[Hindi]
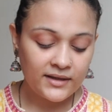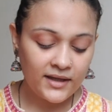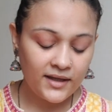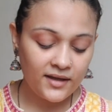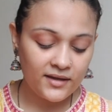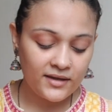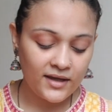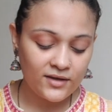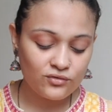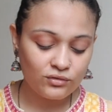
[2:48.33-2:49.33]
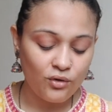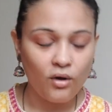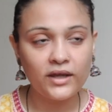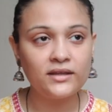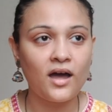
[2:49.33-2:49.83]
कि ये जो
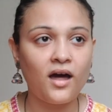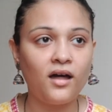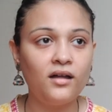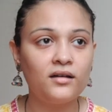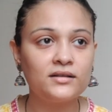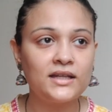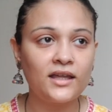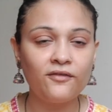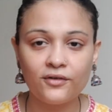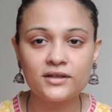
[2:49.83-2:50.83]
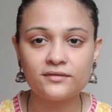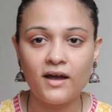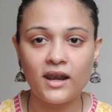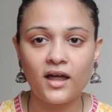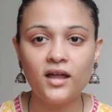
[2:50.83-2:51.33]
डॉगी था ठीक है फर्स्ट
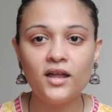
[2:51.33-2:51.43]
वाला